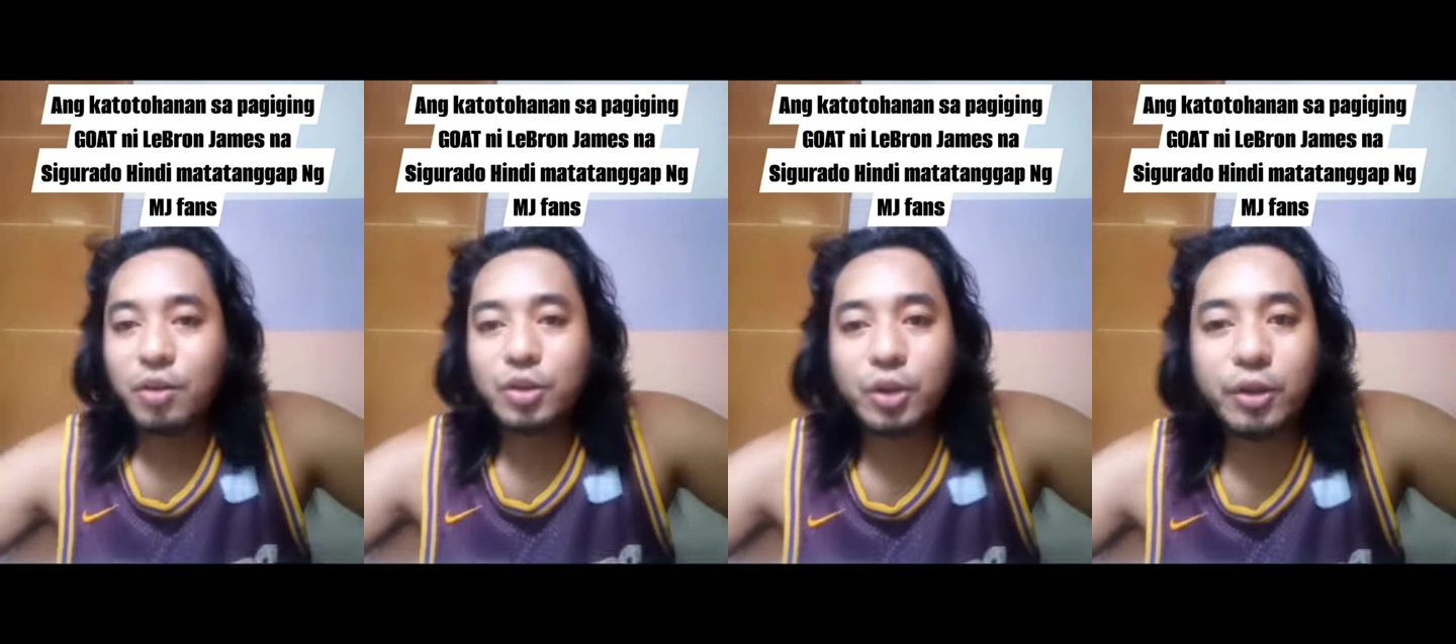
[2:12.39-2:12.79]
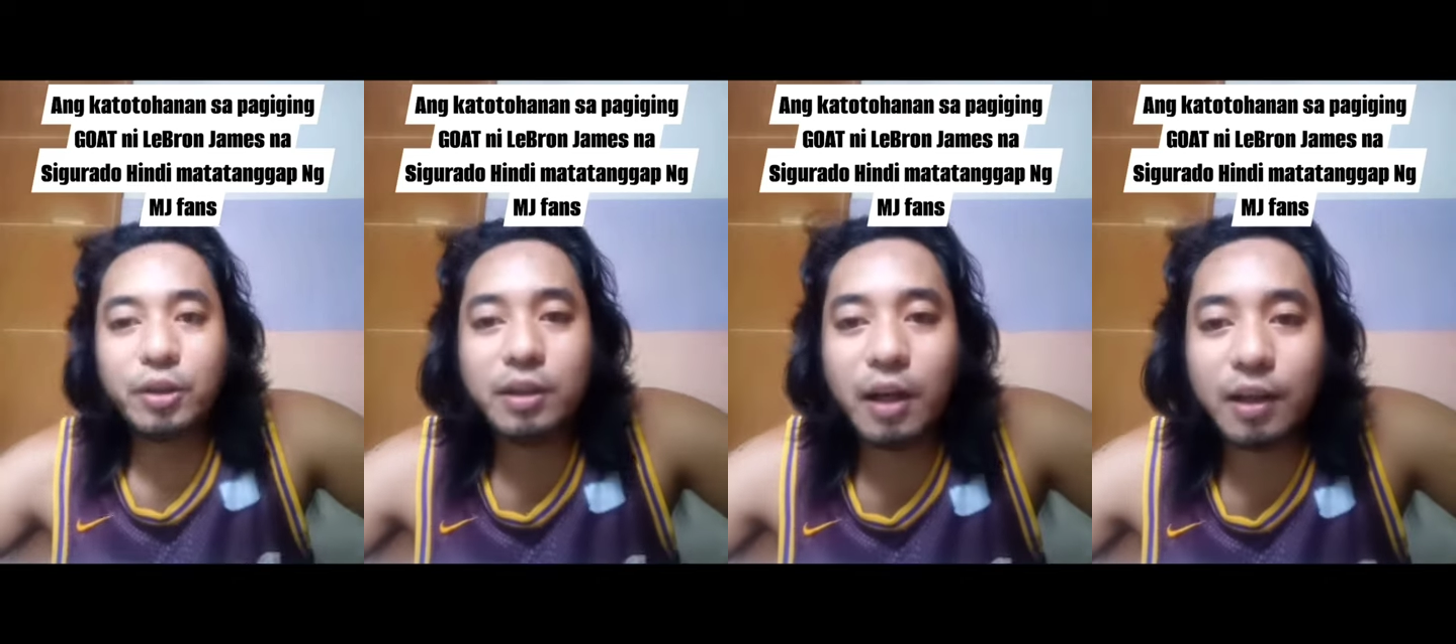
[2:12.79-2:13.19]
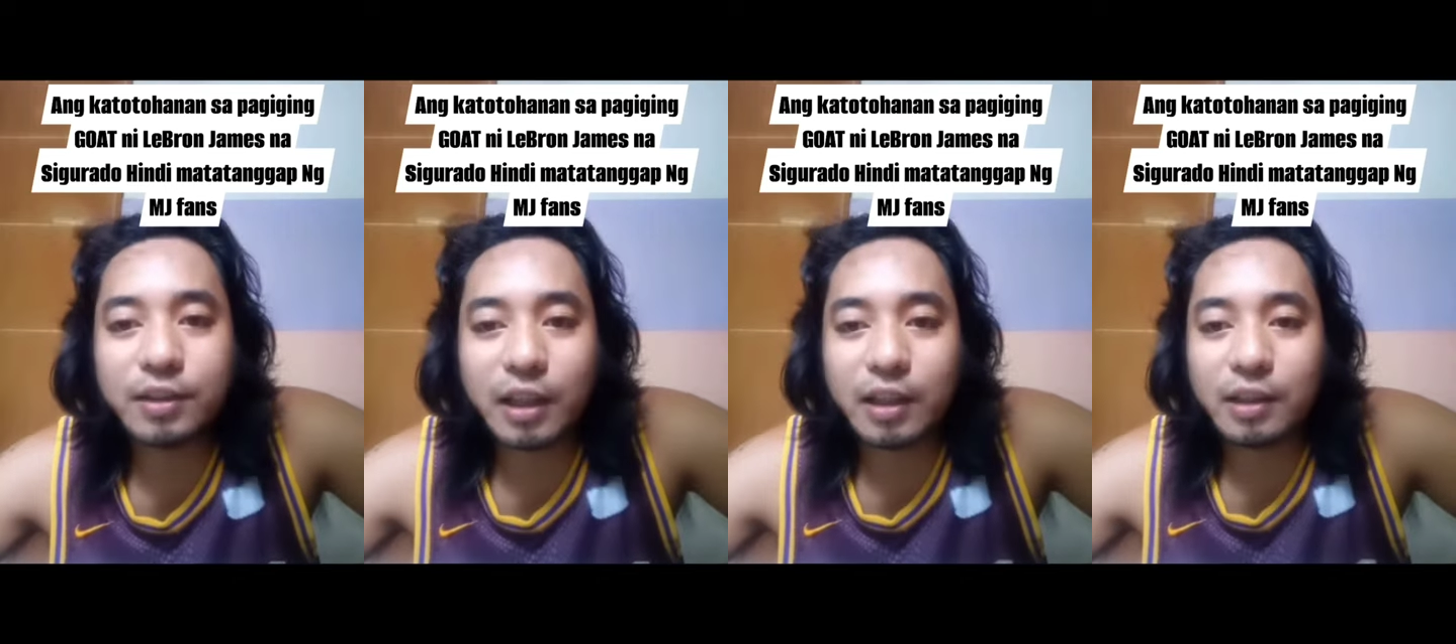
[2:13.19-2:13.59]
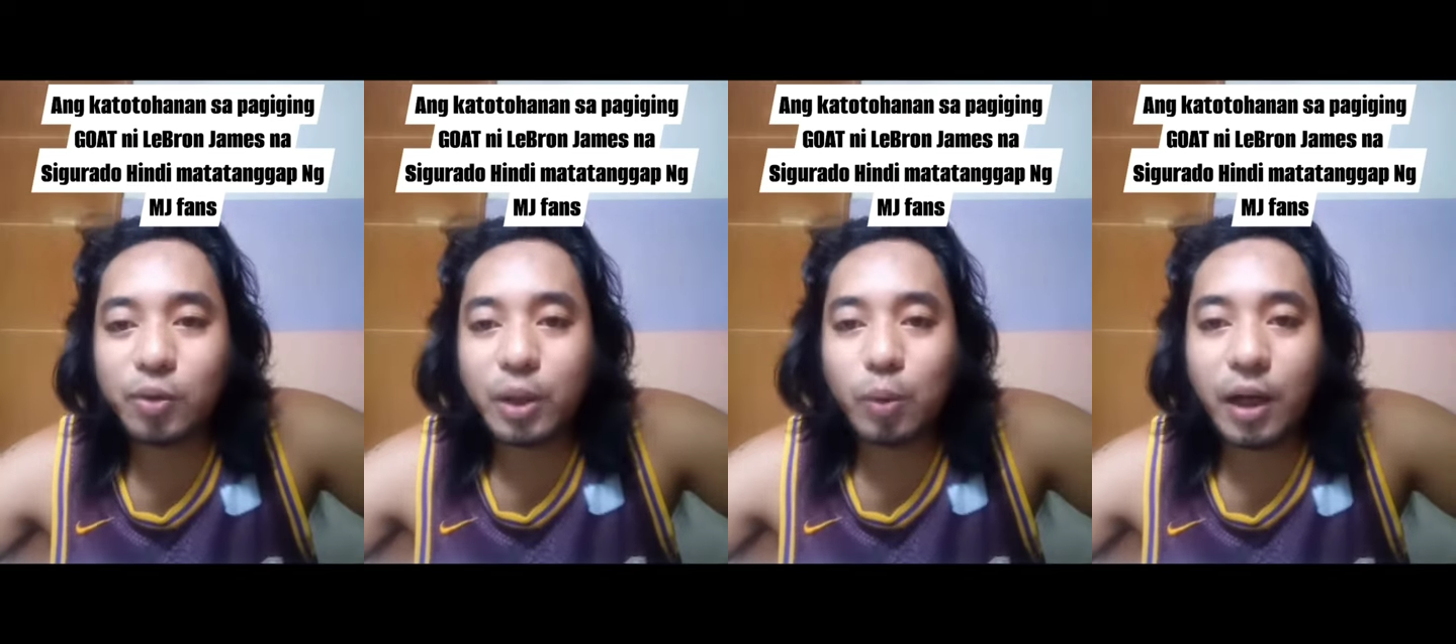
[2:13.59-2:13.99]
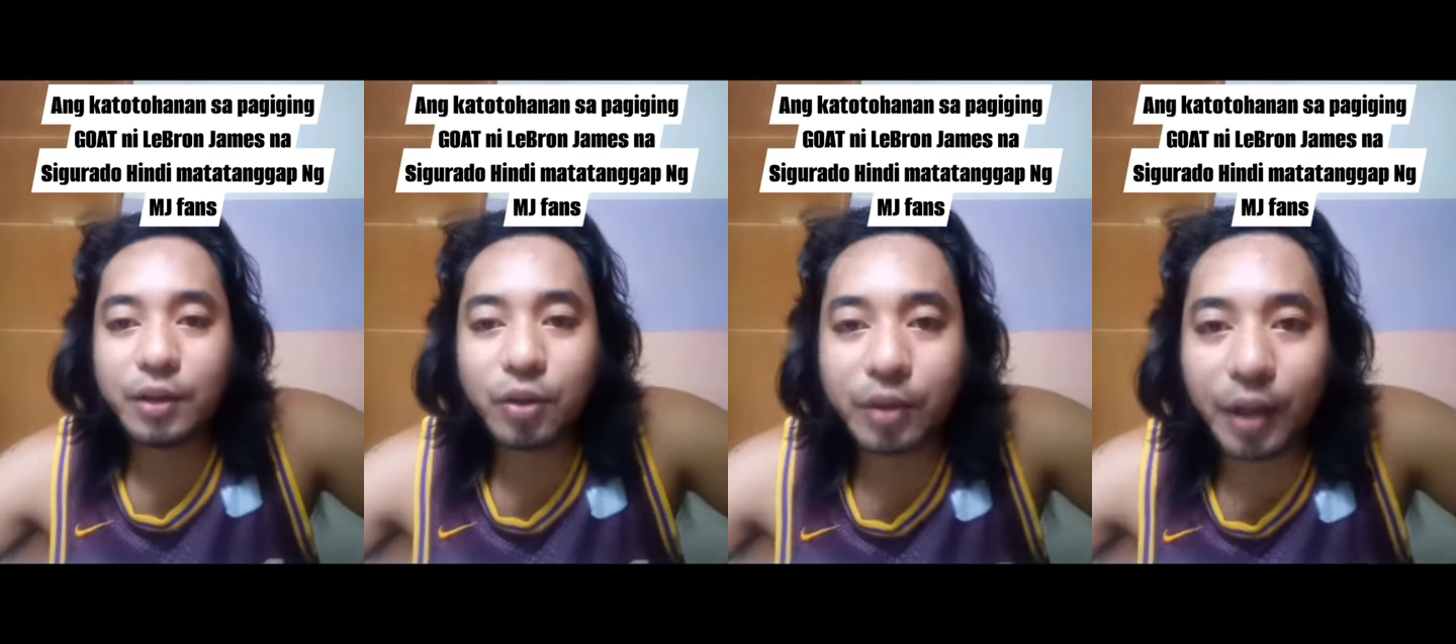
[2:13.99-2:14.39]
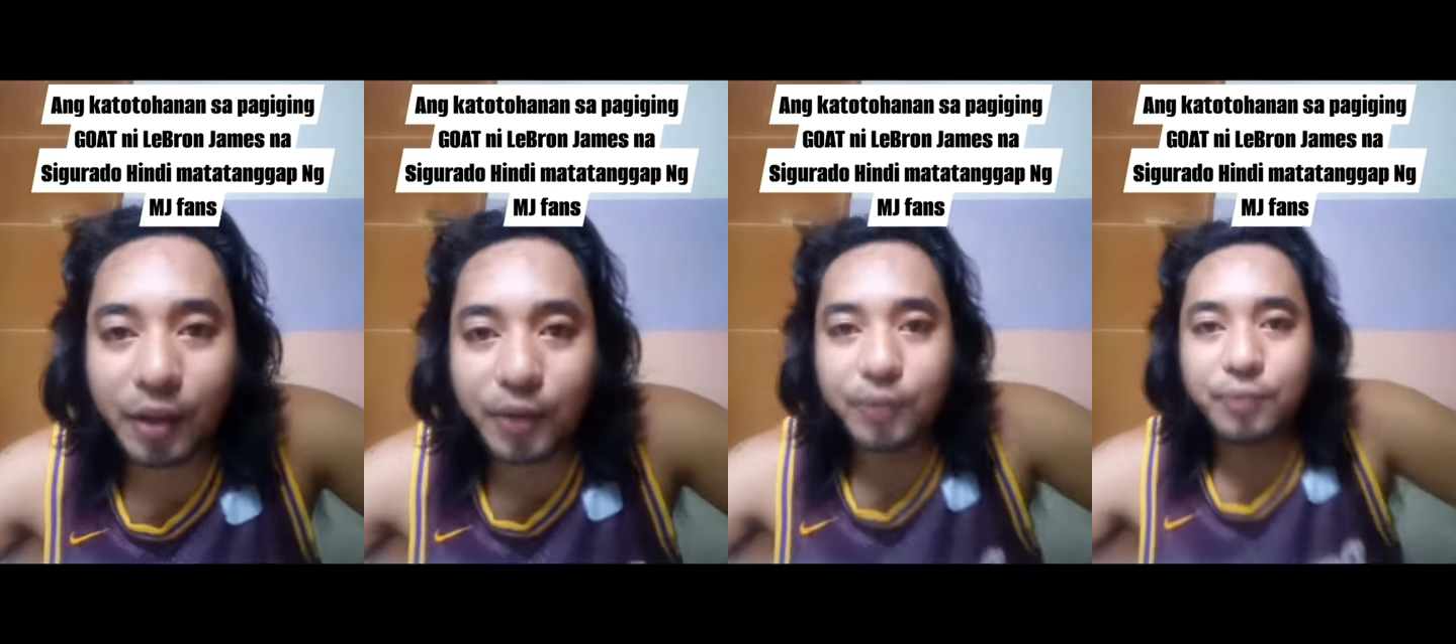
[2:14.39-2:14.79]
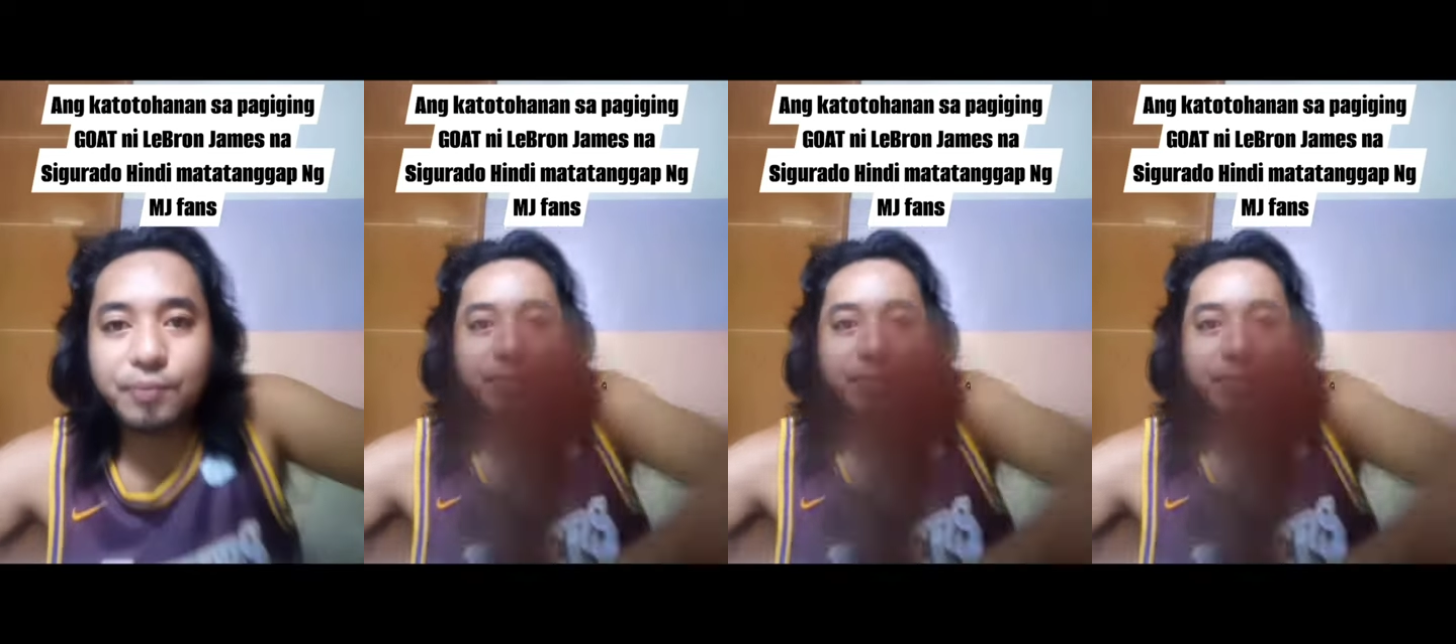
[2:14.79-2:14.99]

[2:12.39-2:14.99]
So yun lang, sana naunawaan nyo. Thank you.